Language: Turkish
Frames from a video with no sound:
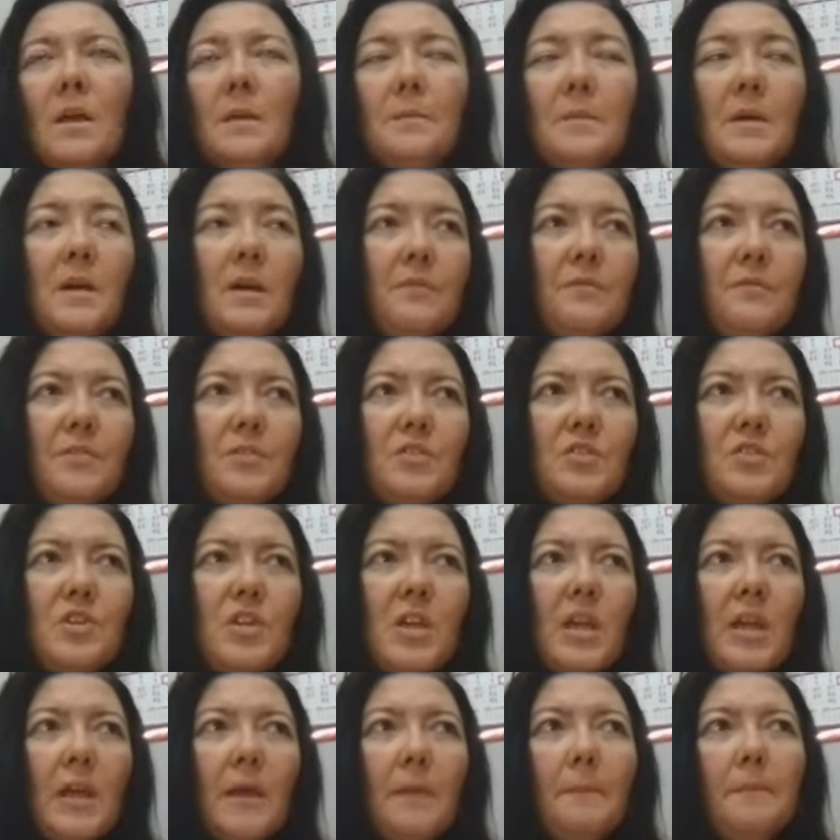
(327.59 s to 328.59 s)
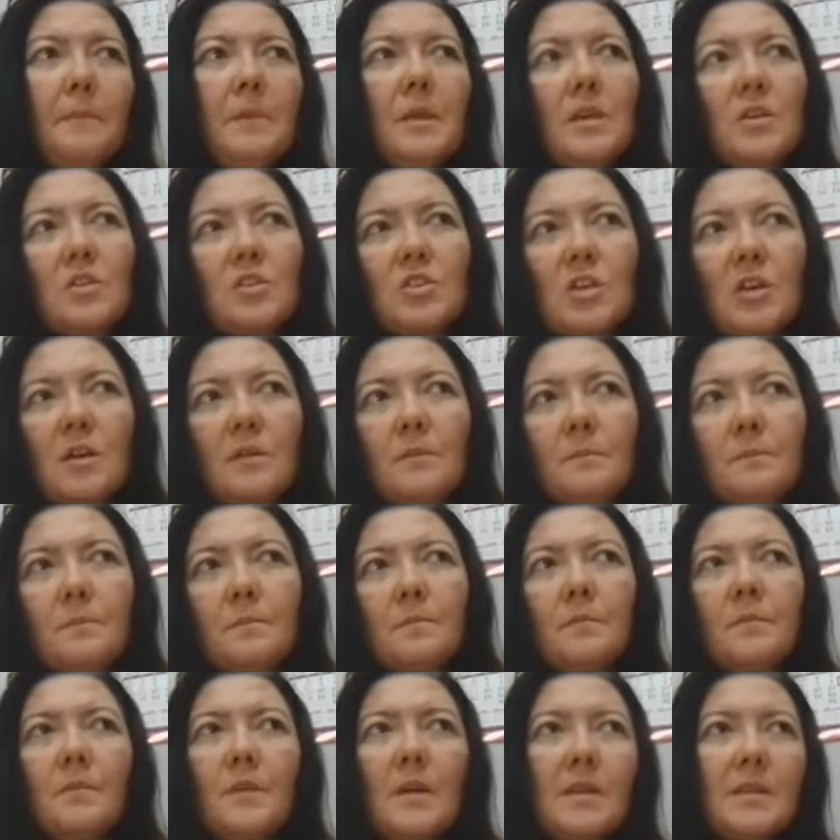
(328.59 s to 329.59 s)
hem kafacı hem yaşam
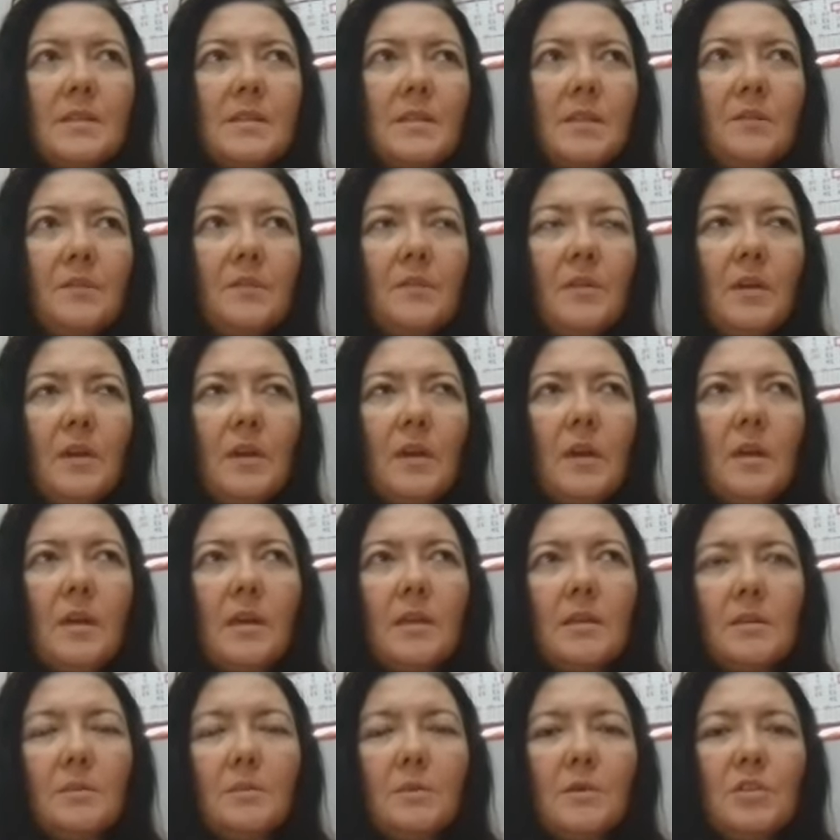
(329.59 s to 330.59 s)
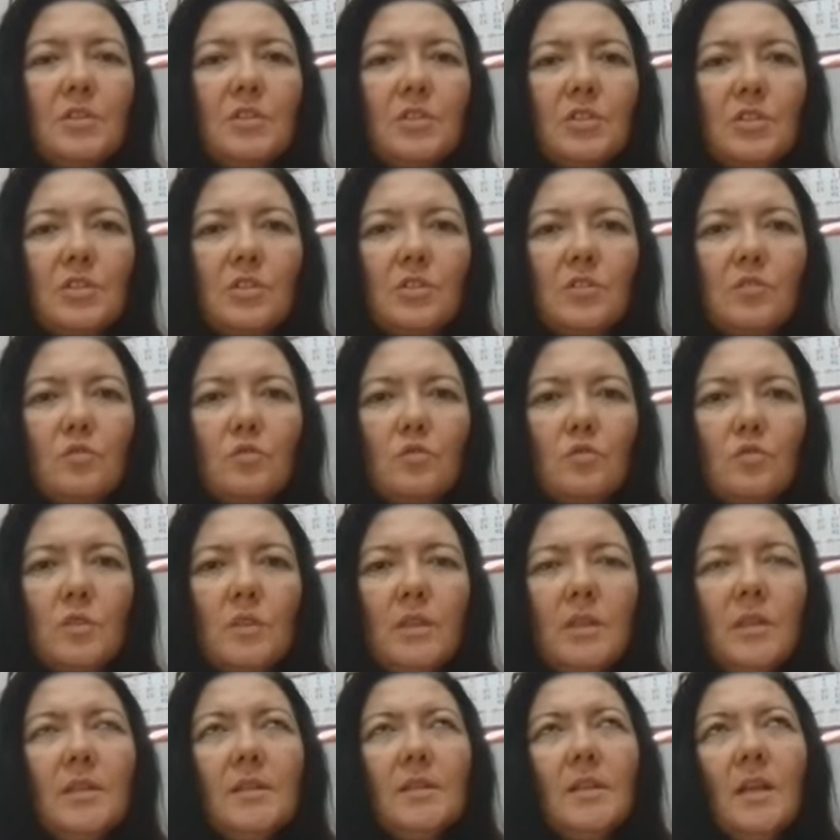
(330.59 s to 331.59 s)
felsefe, hayatı bakış açısı
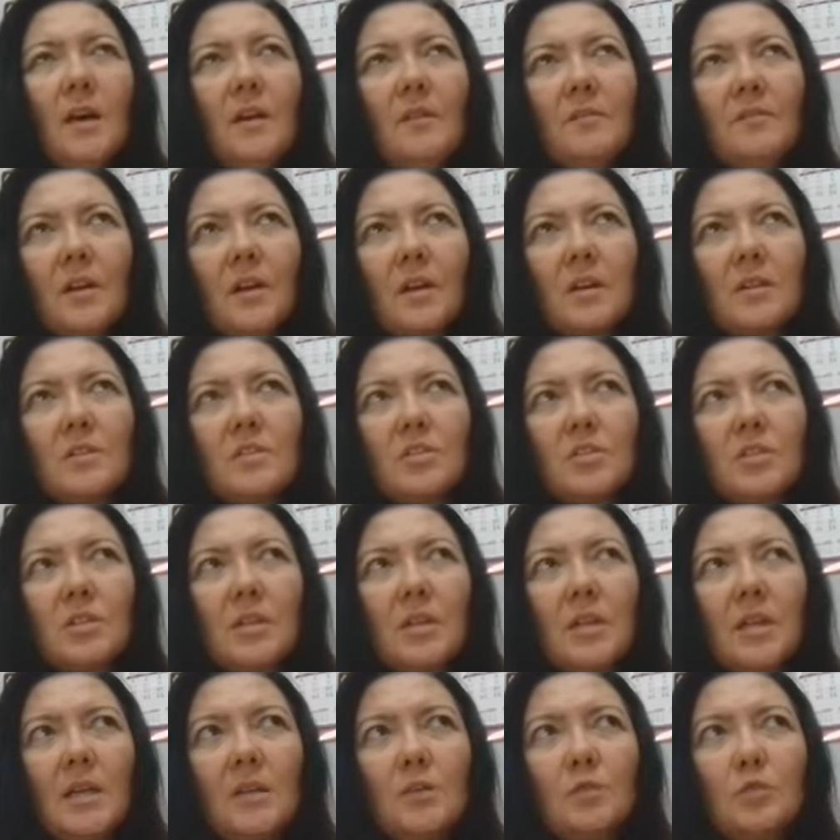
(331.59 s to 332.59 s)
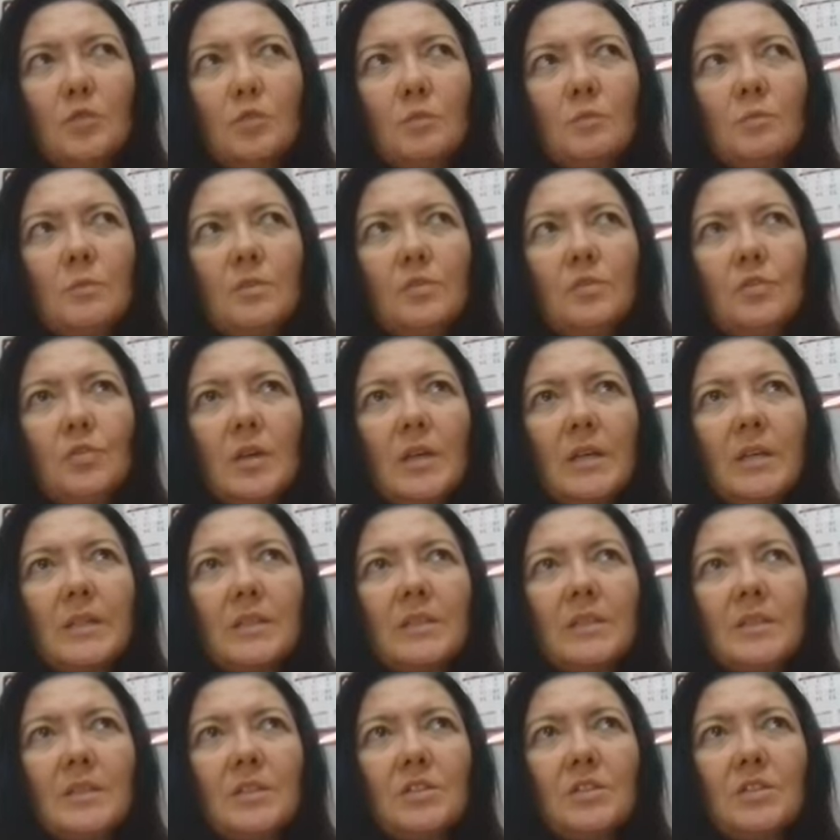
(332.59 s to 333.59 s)
olarak daha farklı şeyler yorumlanıyor
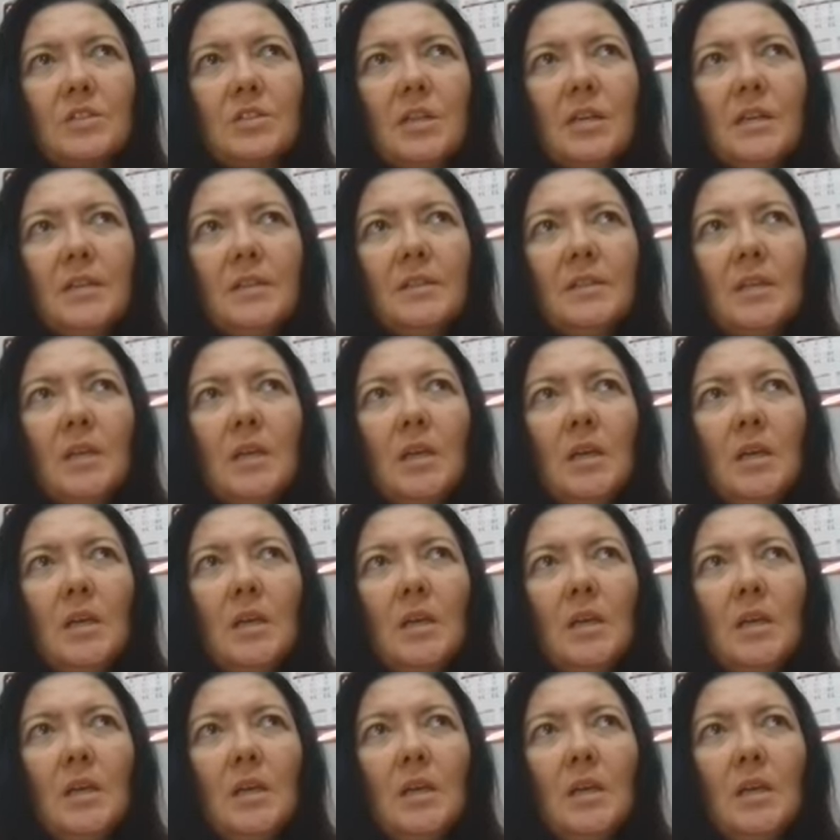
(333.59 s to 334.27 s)
arkadaşlar.